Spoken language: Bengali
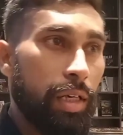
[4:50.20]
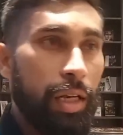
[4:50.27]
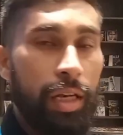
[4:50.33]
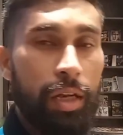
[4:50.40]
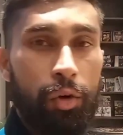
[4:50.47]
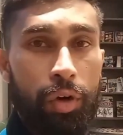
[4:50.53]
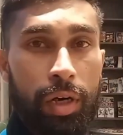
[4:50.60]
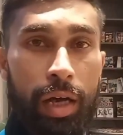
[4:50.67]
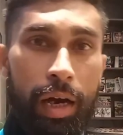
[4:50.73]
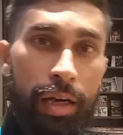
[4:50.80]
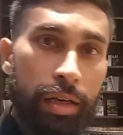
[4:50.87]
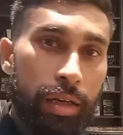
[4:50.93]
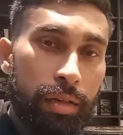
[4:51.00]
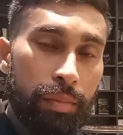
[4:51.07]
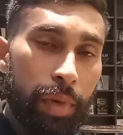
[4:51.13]
খেললে ওখানে
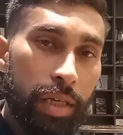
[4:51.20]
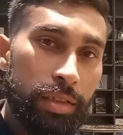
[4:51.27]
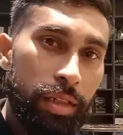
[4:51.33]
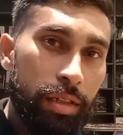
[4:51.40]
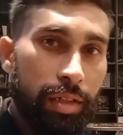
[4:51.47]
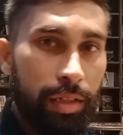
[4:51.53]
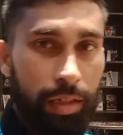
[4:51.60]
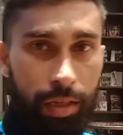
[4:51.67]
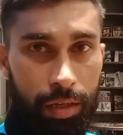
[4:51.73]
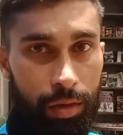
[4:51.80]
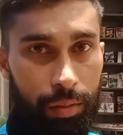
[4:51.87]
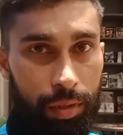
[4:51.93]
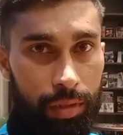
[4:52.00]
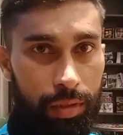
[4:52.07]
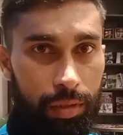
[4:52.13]
হান্ড্রেড পার্সেন্ট দিতেই
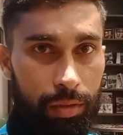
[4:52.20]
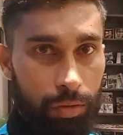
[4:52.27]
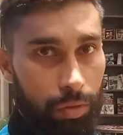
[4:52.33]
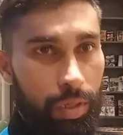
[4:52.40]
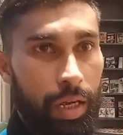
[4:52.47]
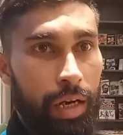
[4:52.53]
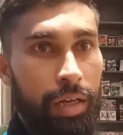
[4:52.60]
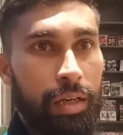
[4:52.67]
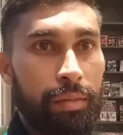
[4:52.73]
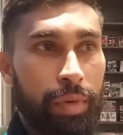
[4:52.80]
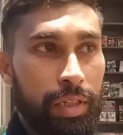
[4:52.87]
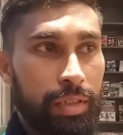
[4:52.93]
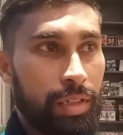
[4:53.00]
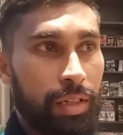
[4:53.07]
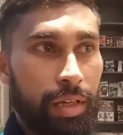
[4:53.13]
হবে ওখানে হান্ড্রেড
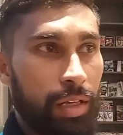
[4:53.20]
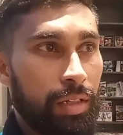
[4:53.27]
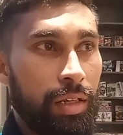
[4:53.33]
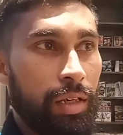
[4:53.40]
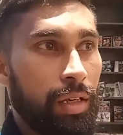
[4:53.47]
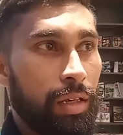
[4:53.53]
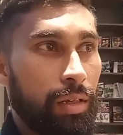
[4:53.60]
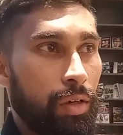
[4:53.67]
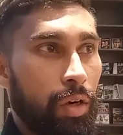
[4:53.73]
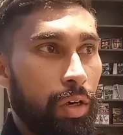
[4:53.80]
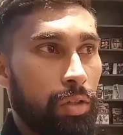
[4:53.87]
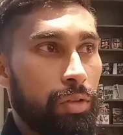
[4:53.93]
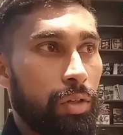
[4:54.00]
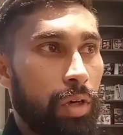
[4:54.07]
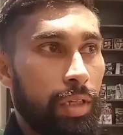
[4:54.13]
পার্সেন্ট না দিলে
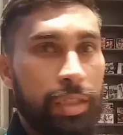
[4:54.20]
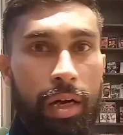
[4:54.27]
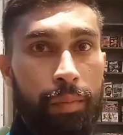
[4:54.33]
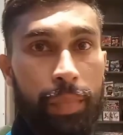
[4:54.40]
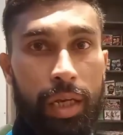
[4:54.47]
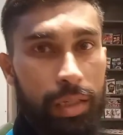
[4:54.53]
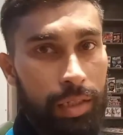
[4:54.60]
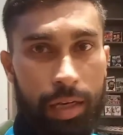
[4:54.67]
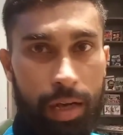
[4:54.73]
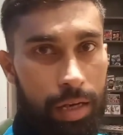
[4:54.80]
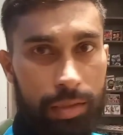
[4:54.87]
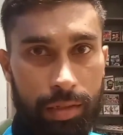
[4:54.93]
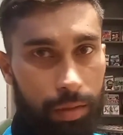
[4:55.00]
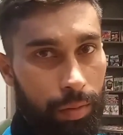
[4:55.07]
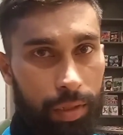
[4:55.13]
হয়তো আজ আমি এই
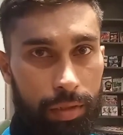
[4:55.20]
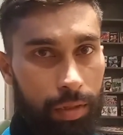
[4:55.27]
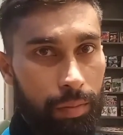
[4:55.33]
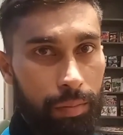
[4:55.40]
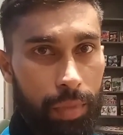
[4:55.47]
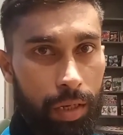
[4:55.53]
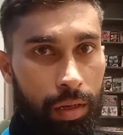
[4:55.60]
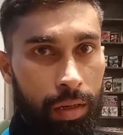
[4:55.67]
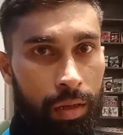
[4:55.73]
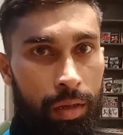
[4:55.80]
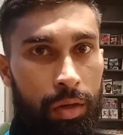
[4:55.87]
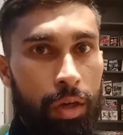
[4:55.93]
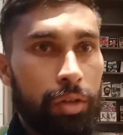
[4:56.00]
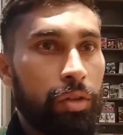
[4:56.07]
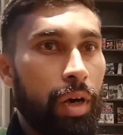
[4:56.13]
জায়গায় আসতে পারতাম না
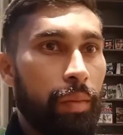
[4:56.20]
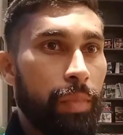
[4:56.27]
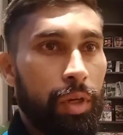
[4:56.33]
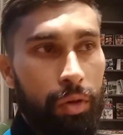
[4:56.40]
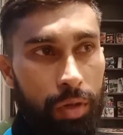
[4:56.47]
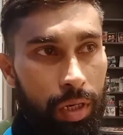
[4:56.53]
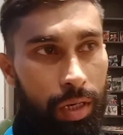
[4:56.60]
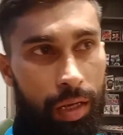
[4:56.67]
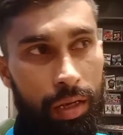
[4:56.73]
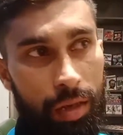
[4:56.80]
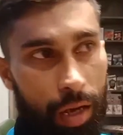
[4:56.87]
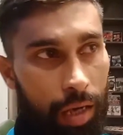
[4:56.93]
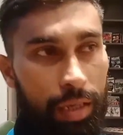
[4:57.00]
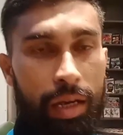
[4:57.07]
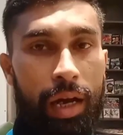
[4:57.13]
হয়তো আমি ওখানে
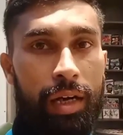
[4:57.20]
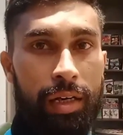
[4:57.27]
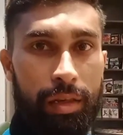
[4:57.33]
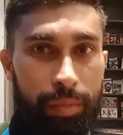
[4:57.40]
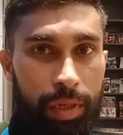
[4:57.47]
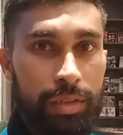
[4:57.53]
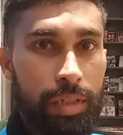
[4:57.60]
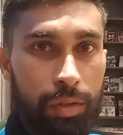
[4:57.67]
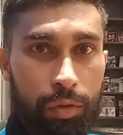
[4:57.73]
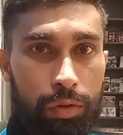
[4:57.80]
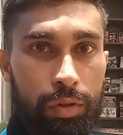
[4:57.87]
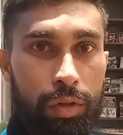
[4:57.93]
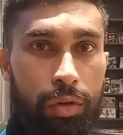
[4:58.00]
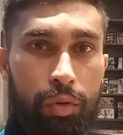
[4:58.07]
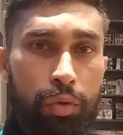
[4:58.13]
আগে হান্ড্রেড পার্সেন্ট
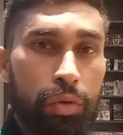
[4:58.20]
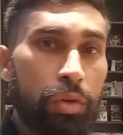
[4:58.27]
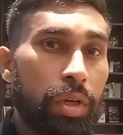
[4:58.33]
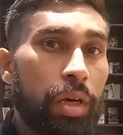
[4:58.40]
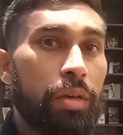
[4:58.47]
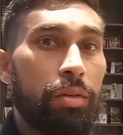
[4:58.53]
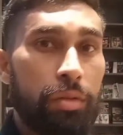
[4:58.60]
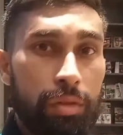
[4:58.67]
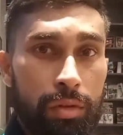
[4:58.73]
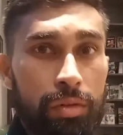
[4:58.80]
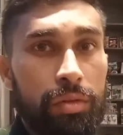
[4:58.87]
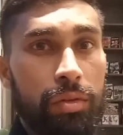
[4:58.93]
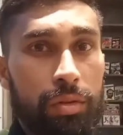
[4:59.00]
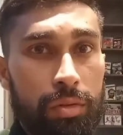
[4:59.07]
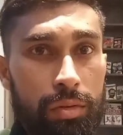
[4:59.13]
করতো কোনো না কোনো
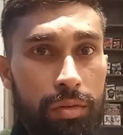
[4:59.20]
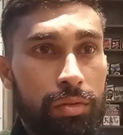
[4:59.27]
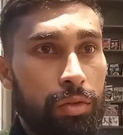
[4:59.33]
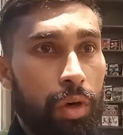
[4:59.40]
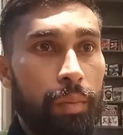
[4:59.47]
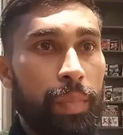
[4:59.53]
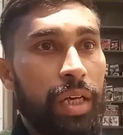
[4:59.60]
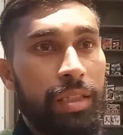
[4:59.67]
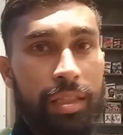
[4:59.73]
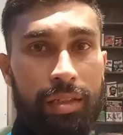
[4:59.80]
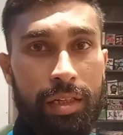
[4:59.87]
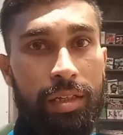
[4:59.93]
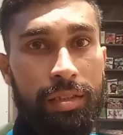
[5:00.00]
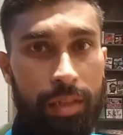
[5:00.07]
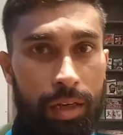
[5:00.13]
সব ম্যাচে
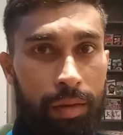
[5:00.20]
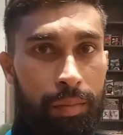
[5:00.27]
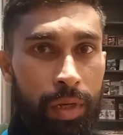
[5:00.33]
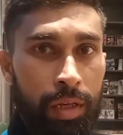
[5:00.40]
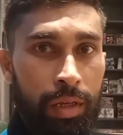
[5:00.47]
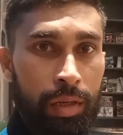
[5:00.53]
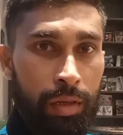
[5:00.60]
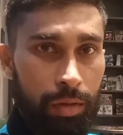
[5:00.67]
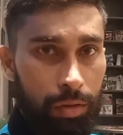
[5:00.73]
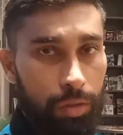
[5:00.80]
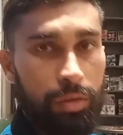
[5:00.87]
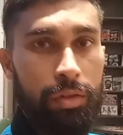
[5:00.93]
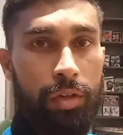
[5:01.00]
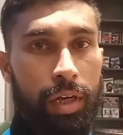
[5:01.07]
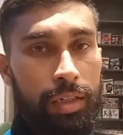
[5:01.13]
দিয়েছিলাম
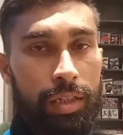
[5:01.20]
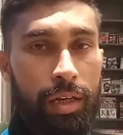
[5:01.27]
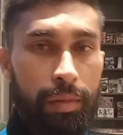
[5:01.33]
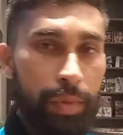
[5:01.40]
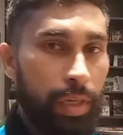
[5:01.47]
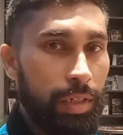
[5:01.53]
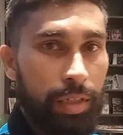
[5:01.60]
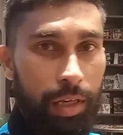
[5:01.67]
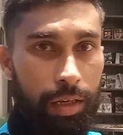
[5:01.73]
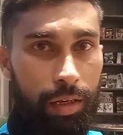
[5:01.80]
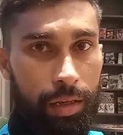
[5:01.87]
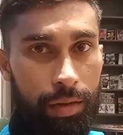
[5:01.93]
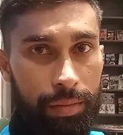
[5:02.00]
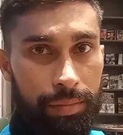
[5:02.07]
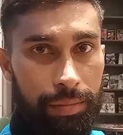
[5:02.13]
ওই জন্য আজকে আমি এই
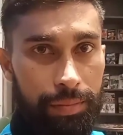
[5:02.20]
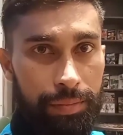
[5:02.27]
জায়গায়